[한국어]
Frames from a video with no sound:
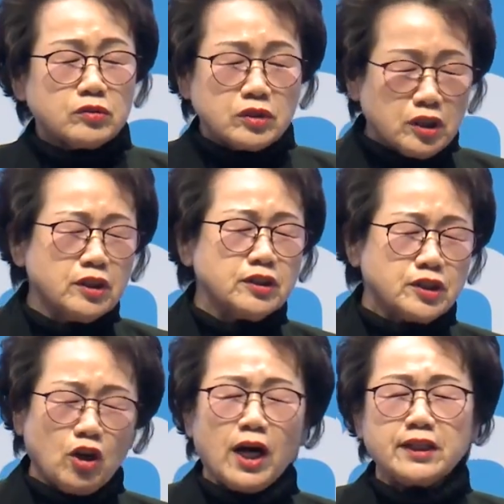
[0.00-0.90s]
그
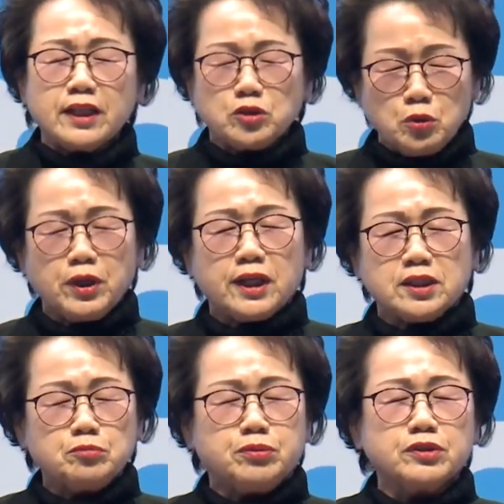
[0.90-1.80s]
저한테
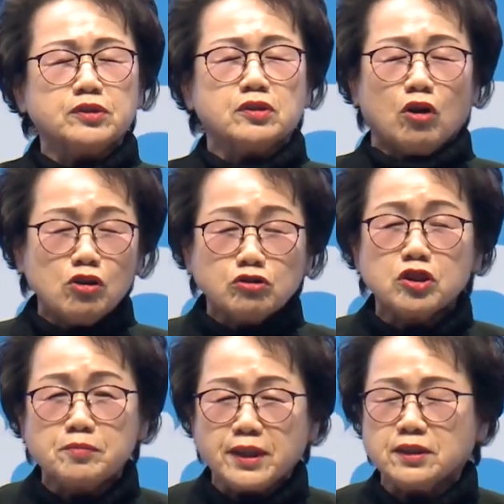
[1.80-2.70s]
소개하신 분
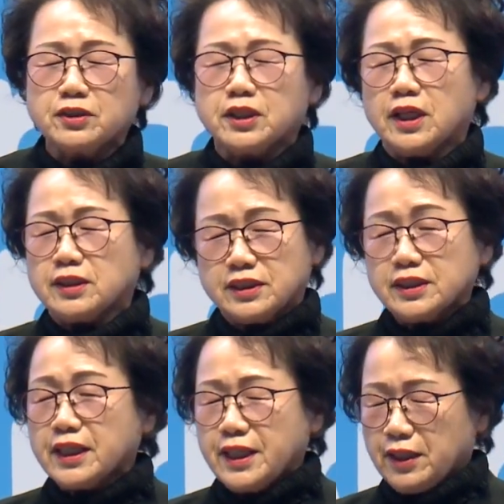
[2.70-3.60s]
얼굴을 봐서 제가
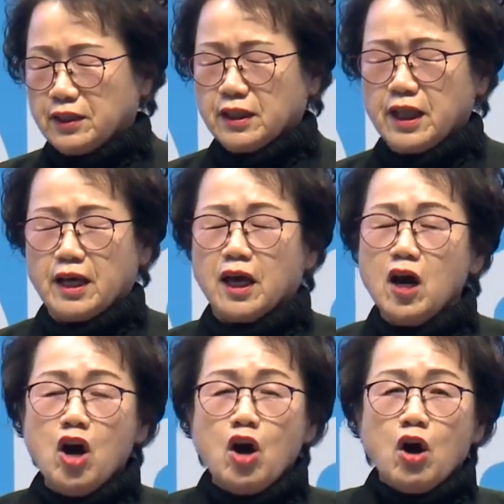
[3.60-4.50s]
쓰게 됐는데
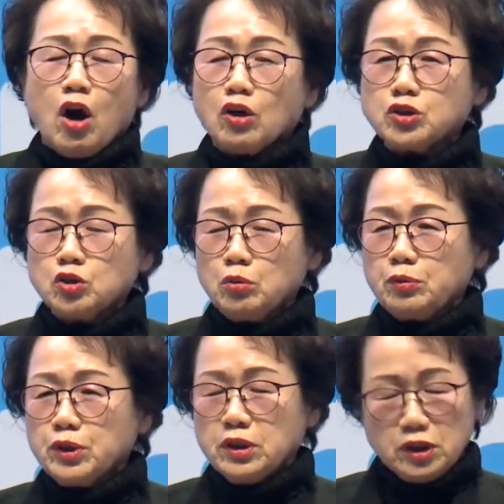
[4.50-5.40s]
어, 쓰고
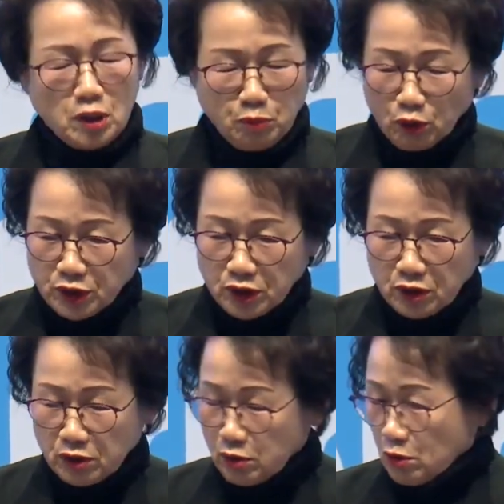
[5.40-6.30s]
보니 이게 뭐지?
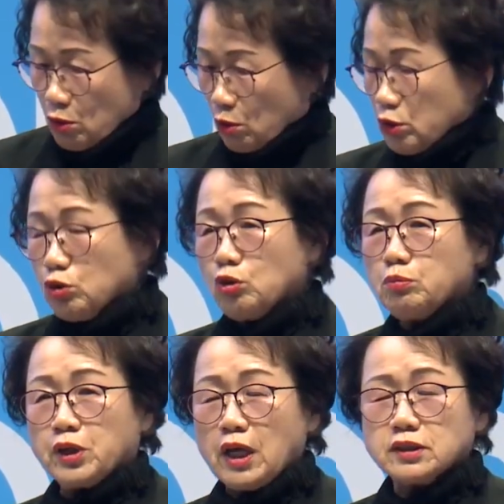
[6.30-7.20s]
어, 이거
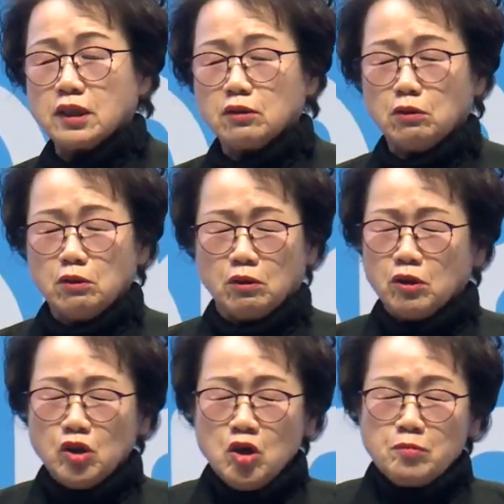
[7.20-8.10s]
너무 괜찮어.
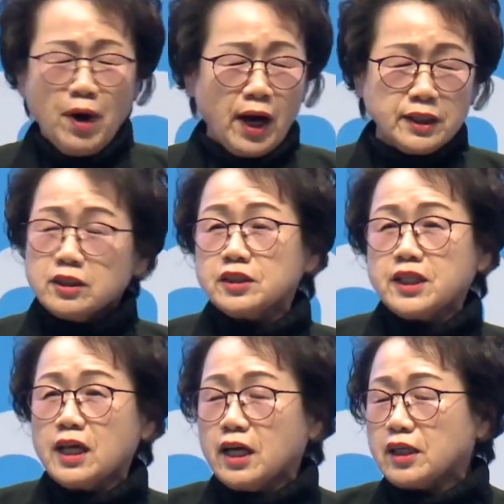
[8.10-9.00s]
막 이런
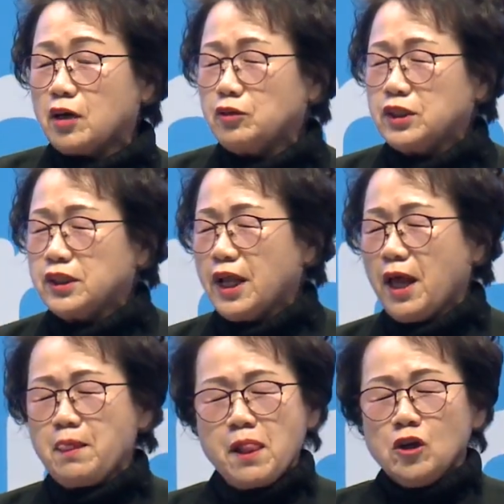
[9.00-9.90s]
생각을 하고
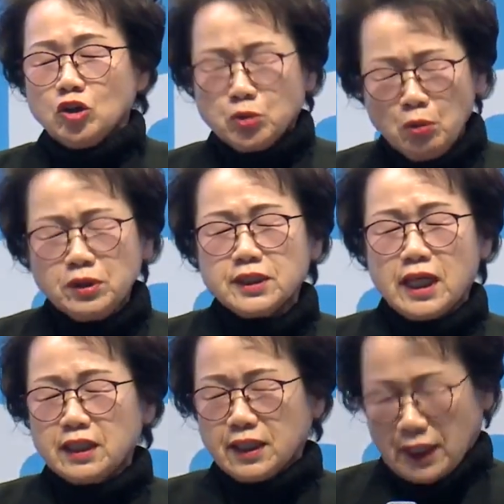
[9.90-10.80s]
있는데
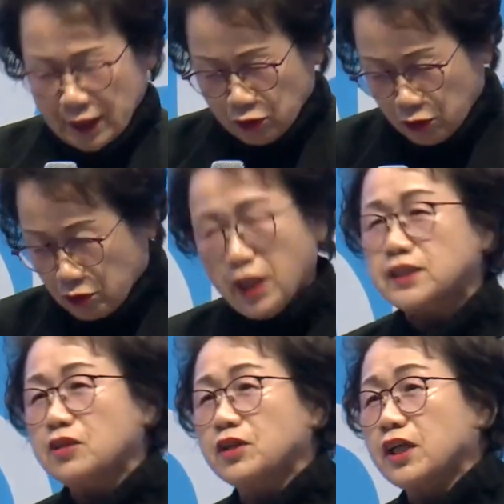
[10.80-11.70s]
속리산을 가자고
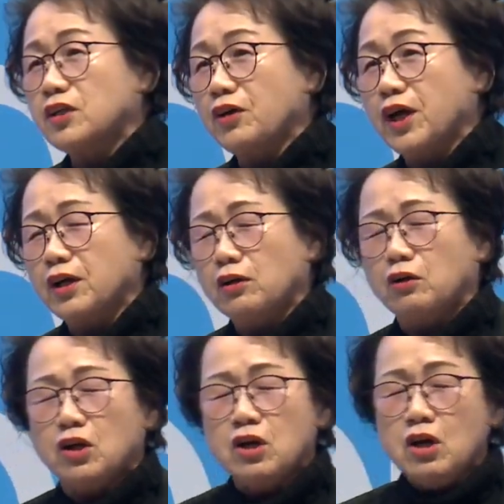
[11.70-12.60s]
가자고라는 거예요.